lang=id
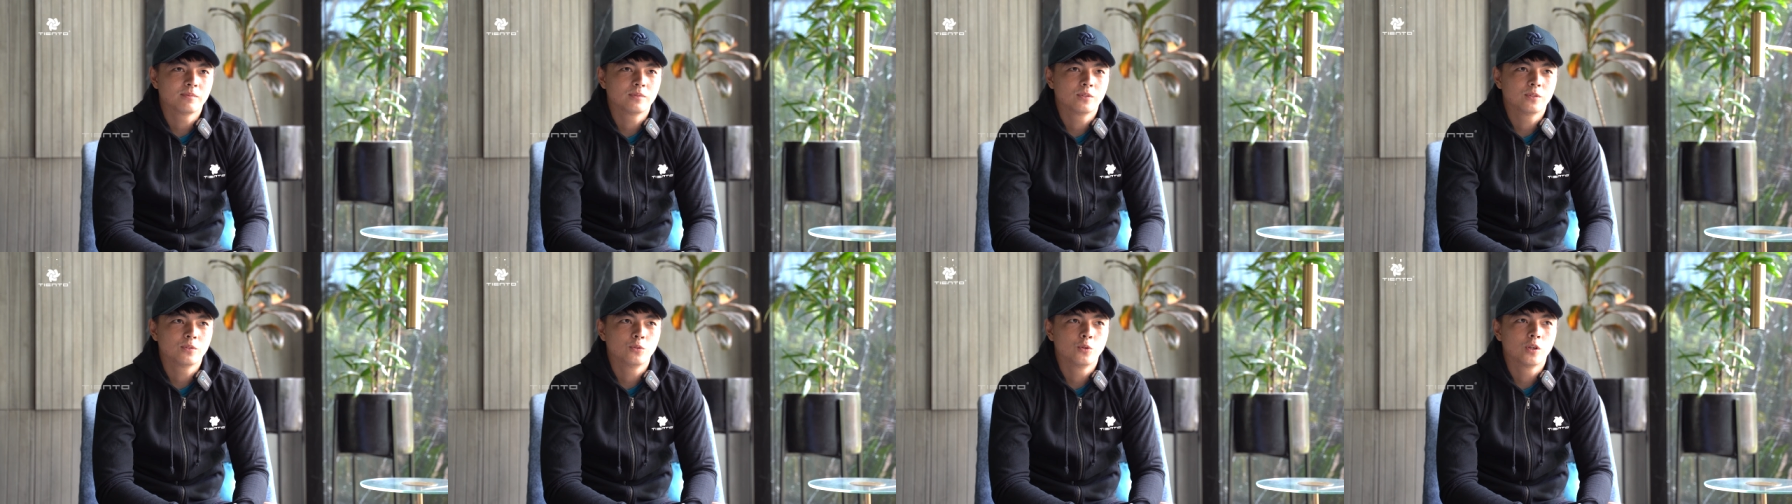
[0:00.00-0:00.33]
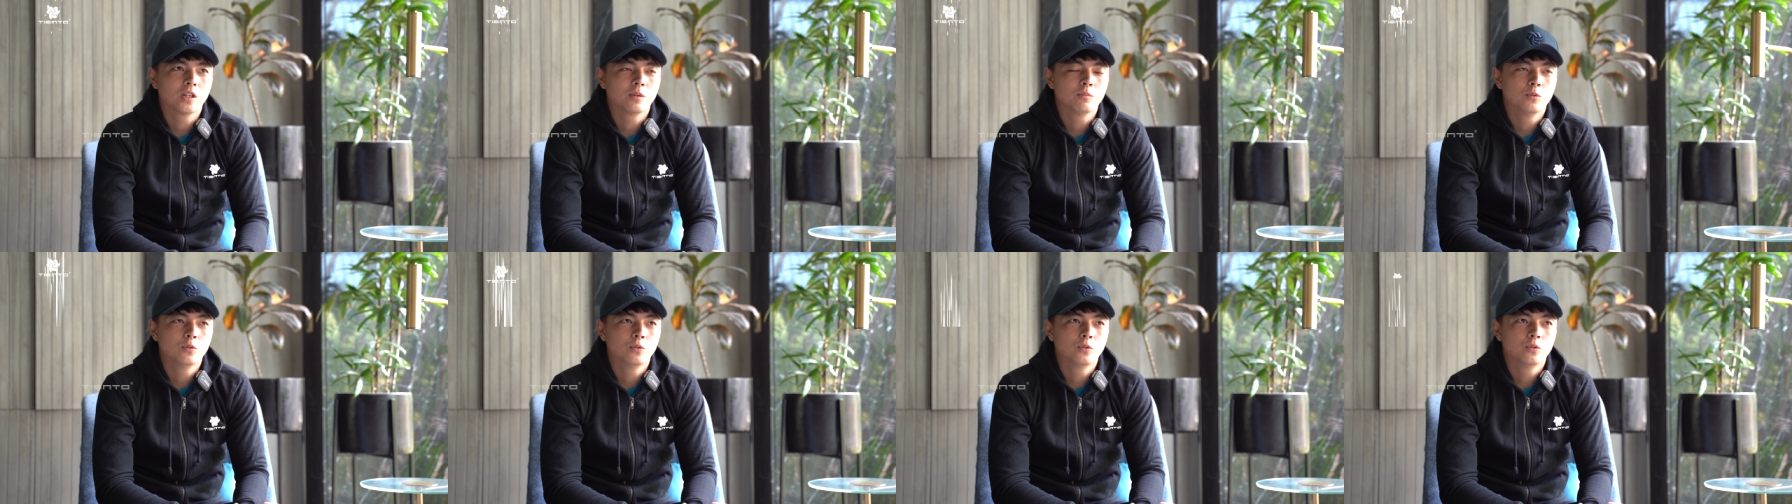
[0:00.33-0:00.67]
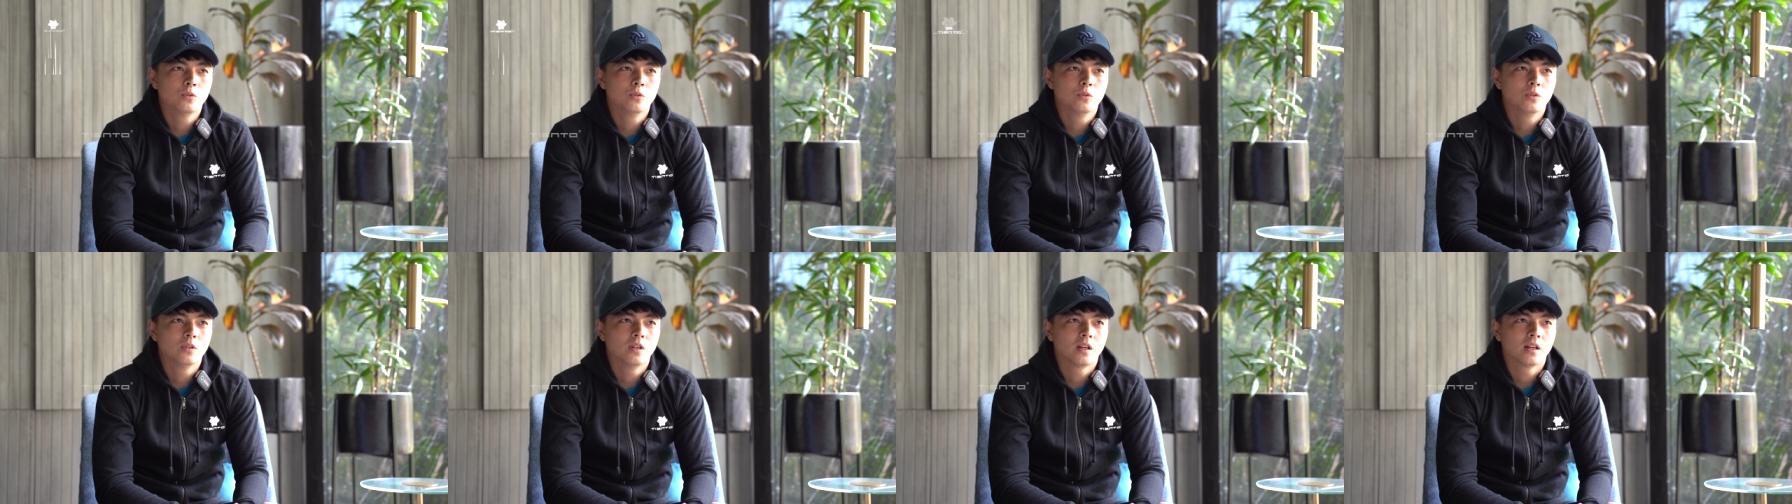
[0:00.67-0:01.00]

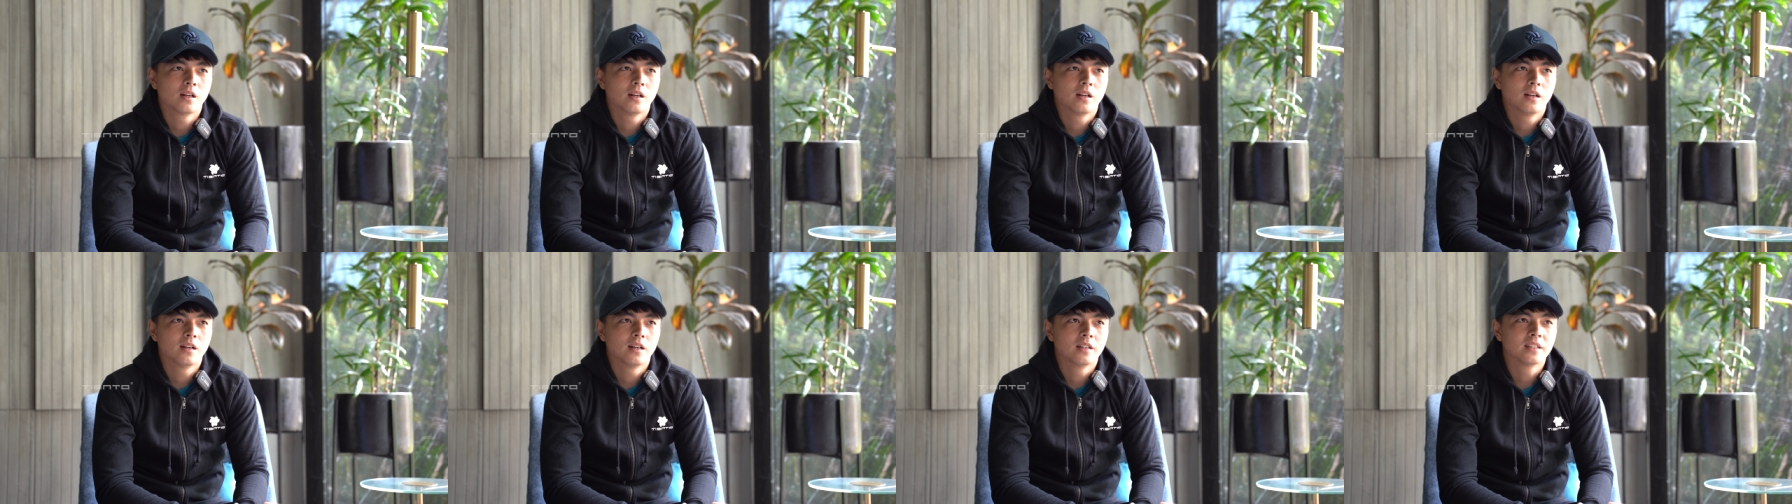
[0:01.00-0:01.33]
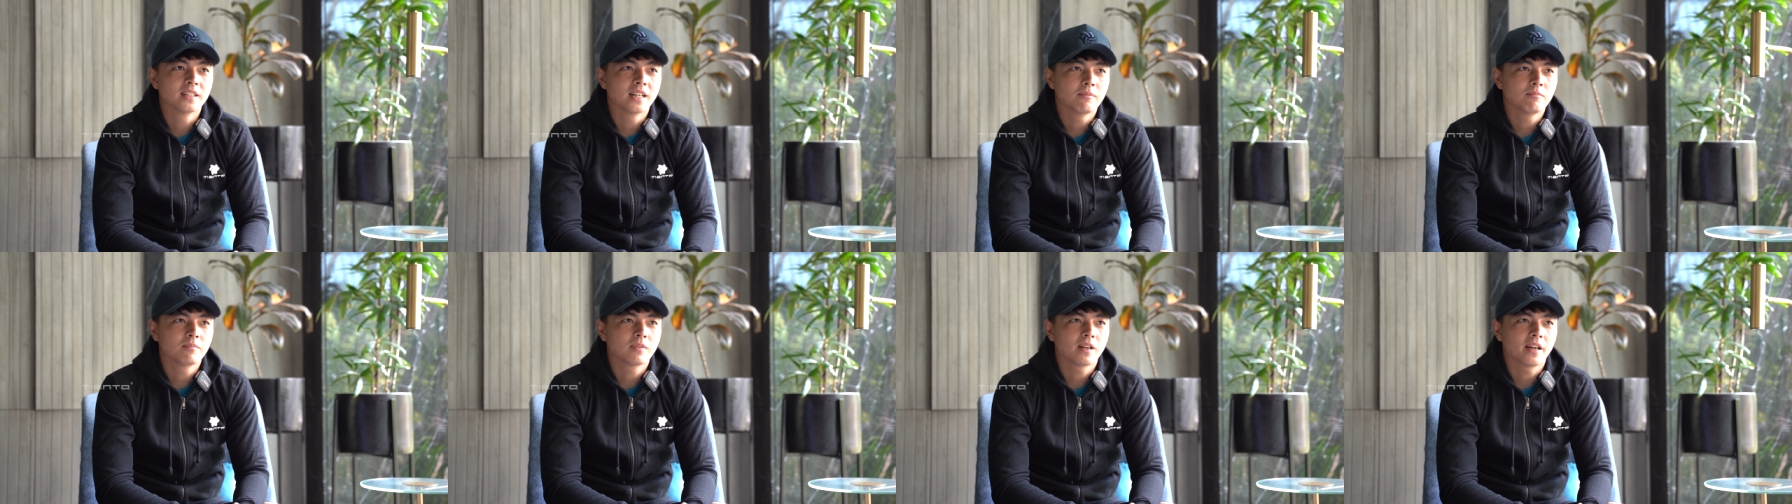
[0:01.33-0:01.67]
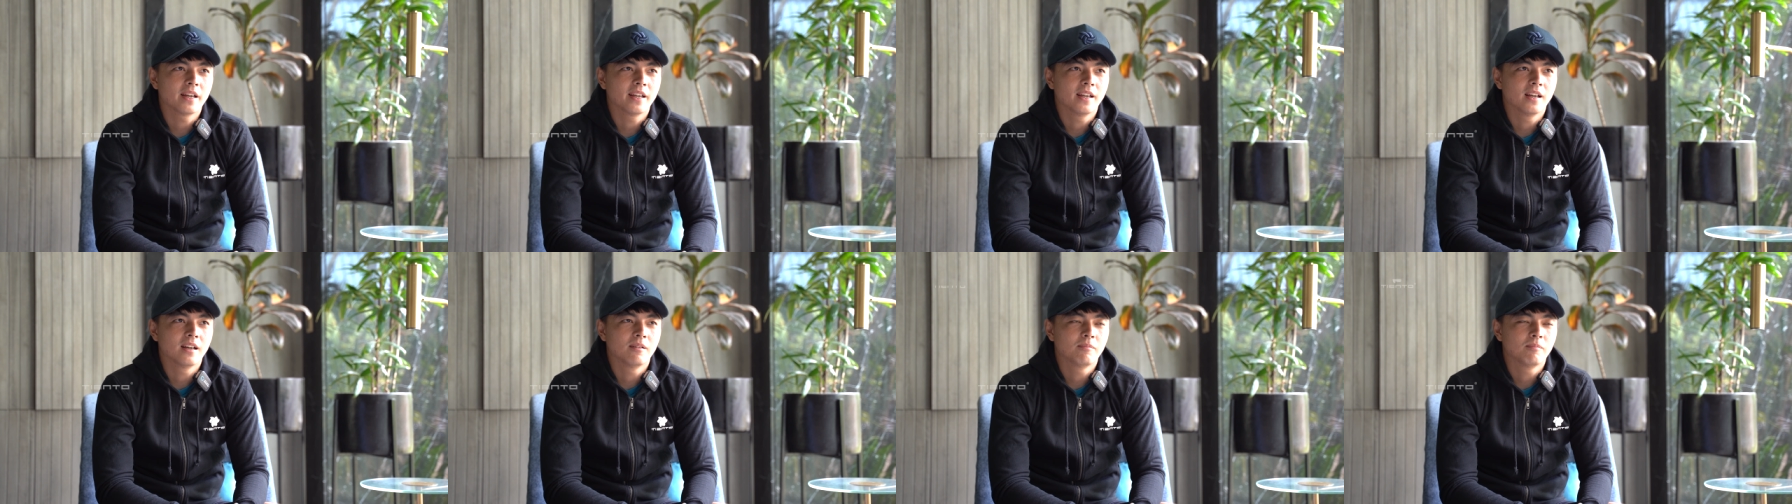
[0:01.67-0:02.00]
2006
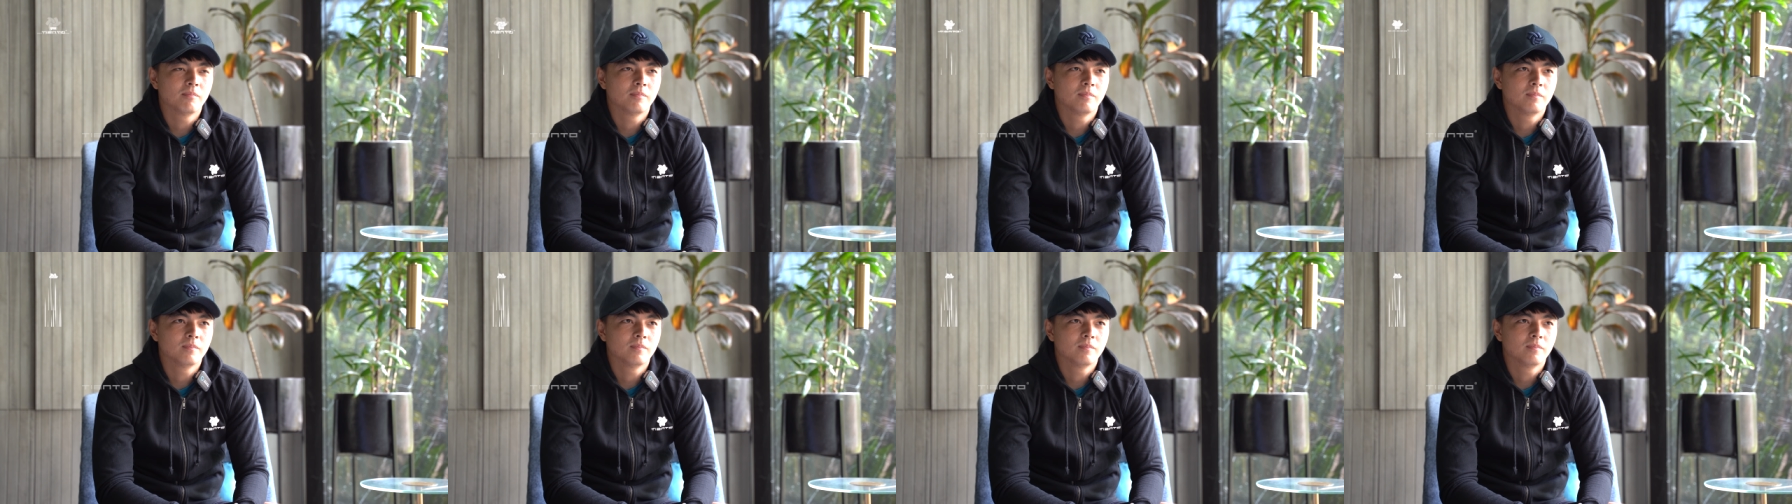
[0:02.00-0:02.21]
kayak